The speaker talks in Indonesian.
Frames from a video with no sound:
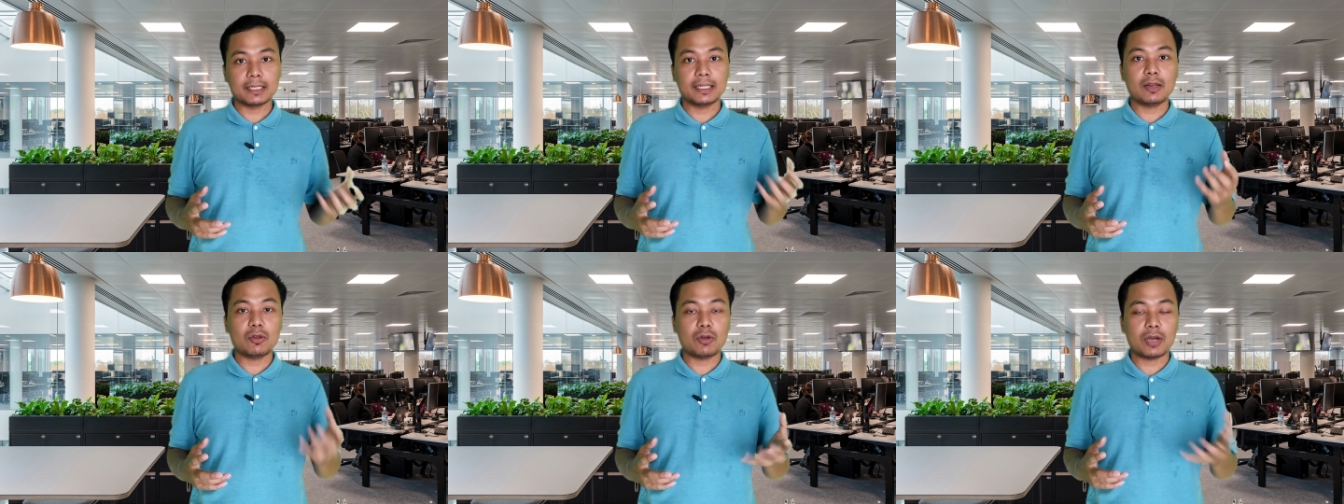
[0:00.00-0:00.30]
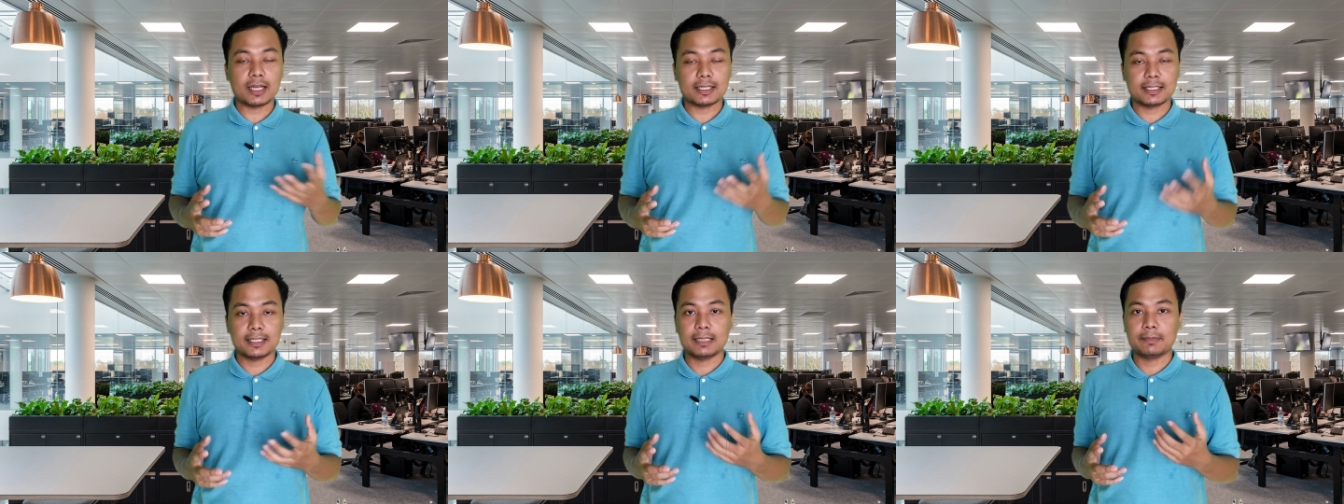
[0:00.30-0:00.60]
di
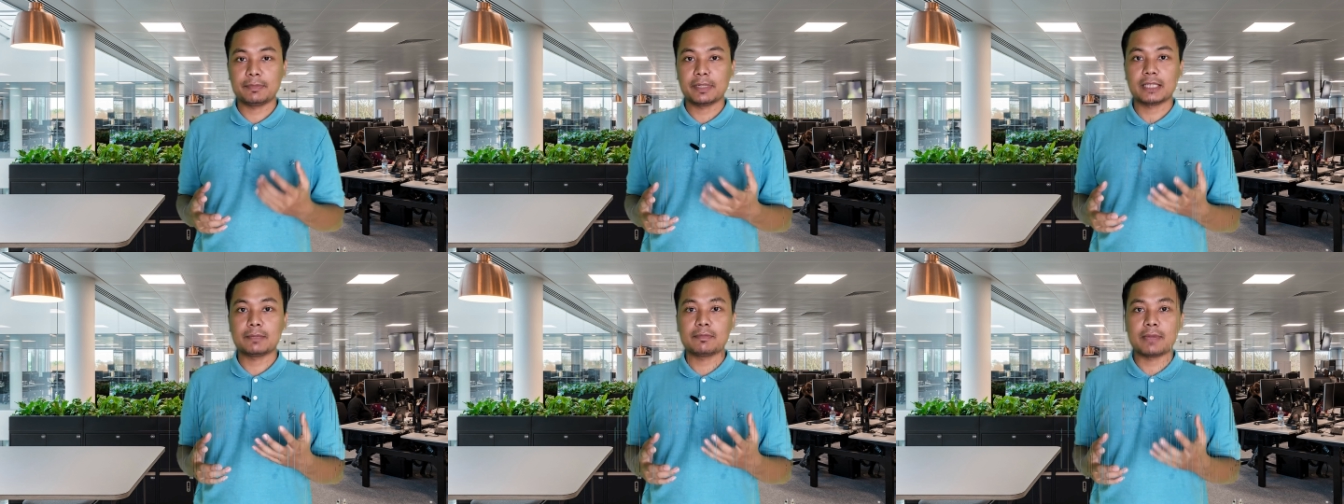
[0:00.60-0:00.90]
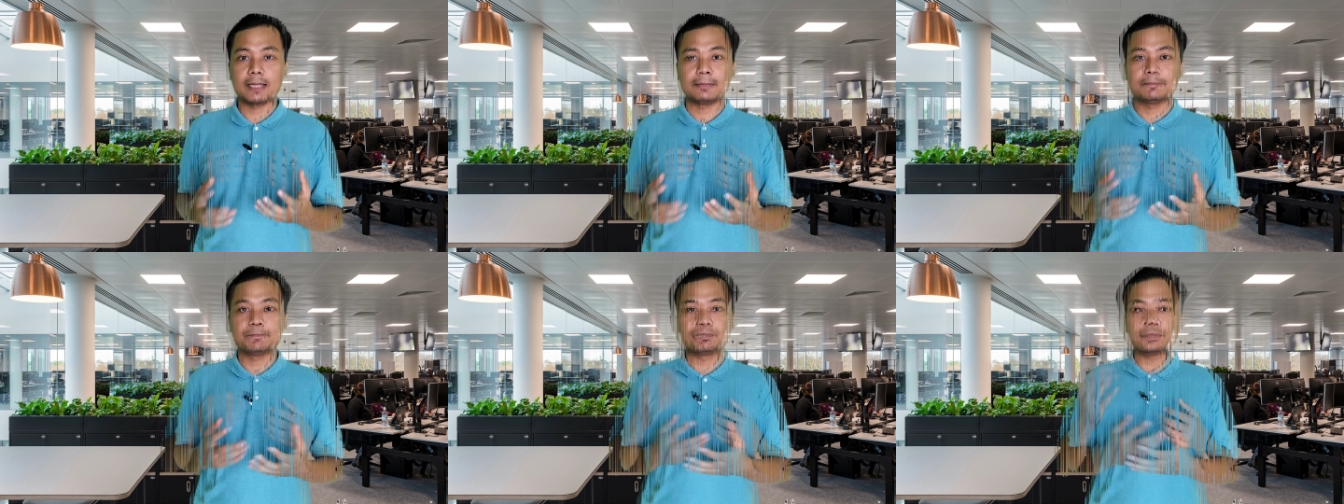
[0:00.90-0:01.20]
lokasi
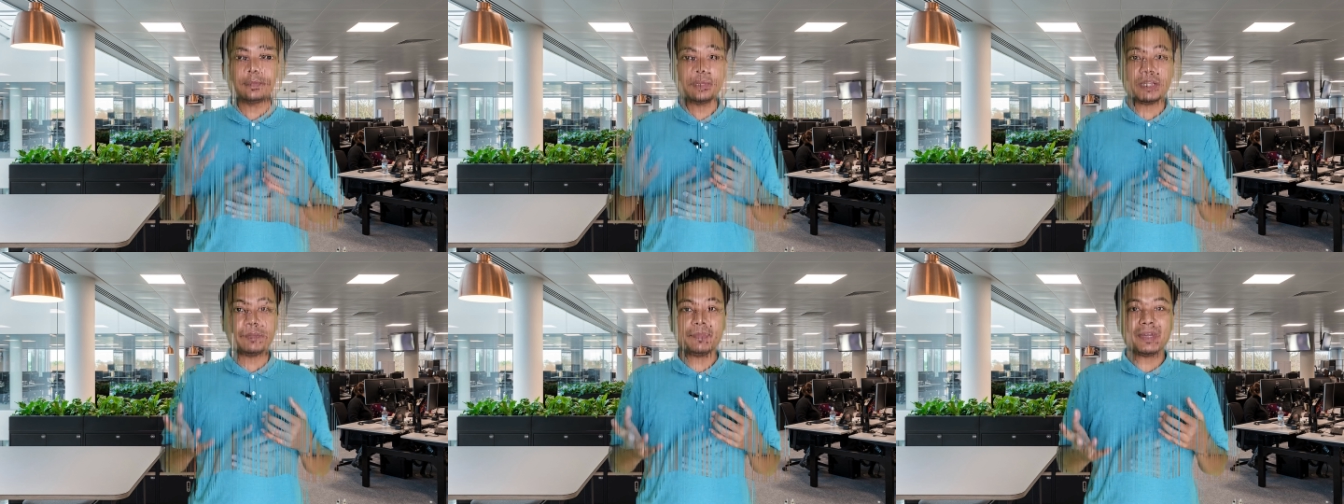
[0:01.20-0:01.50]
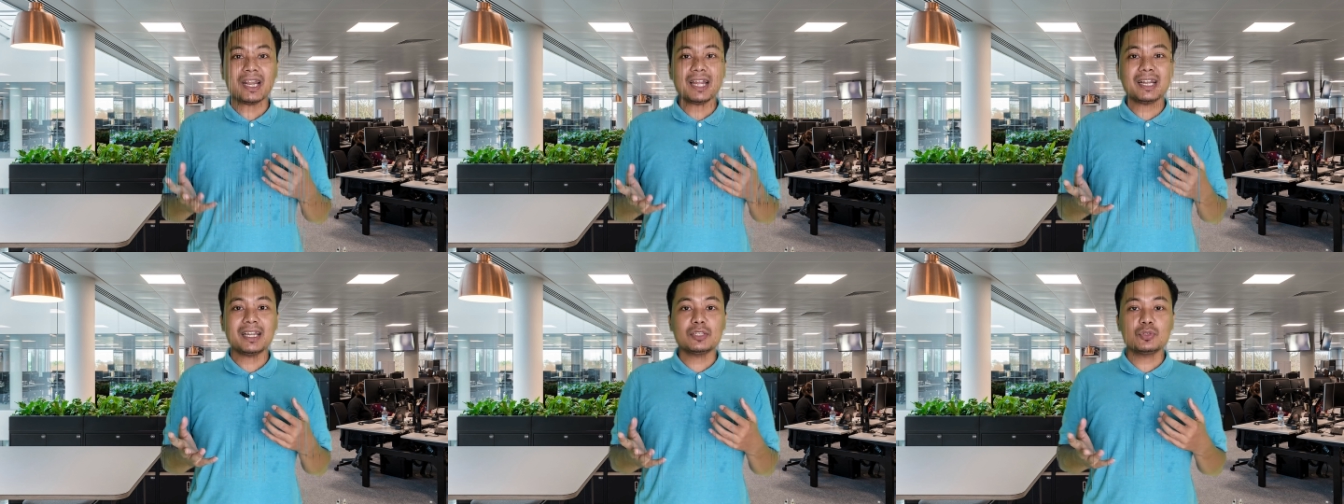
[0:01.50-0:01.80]
teman-teman.
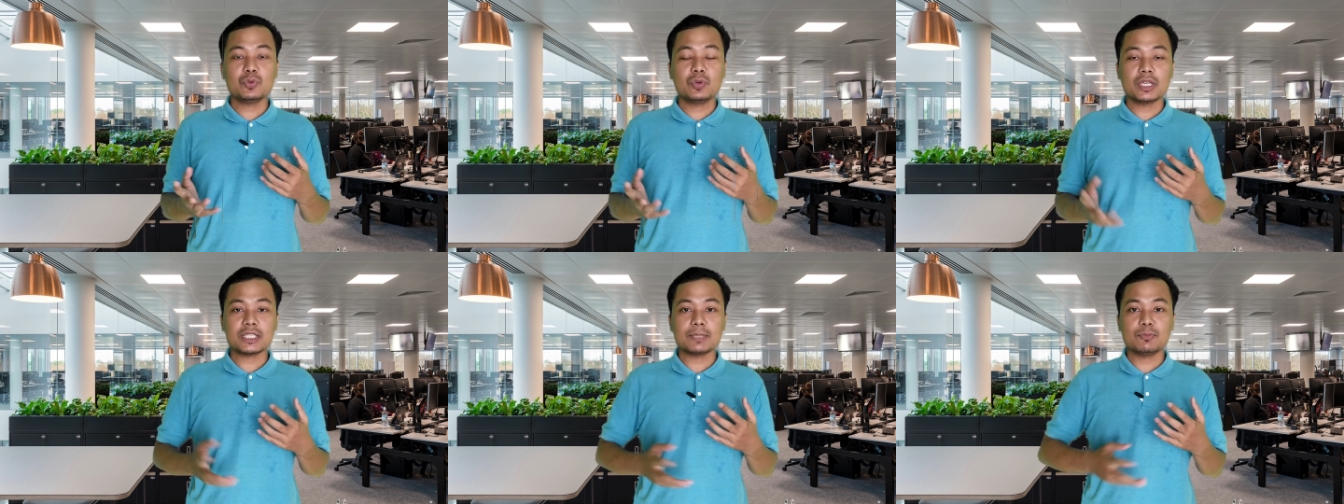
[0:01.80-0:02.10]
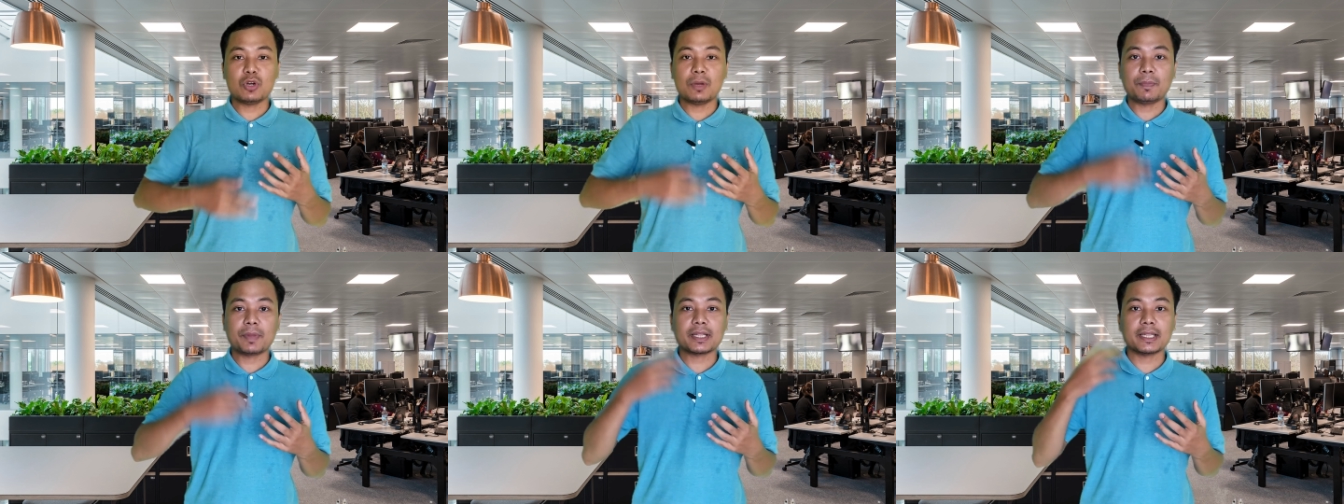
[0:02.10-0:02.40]
Teman-teman ada juga
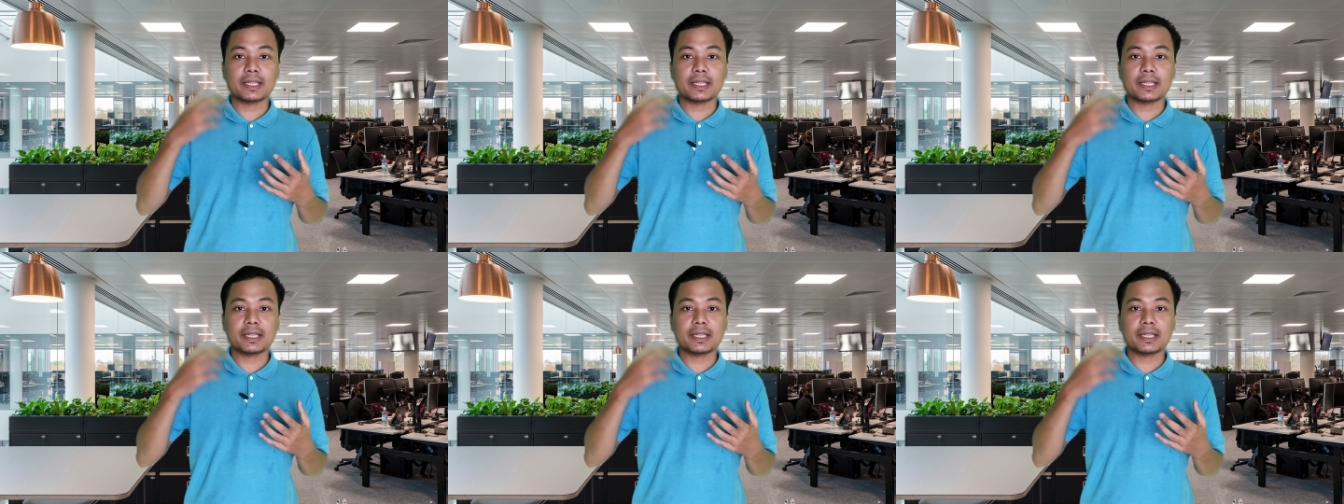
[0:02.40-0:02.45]
sebuah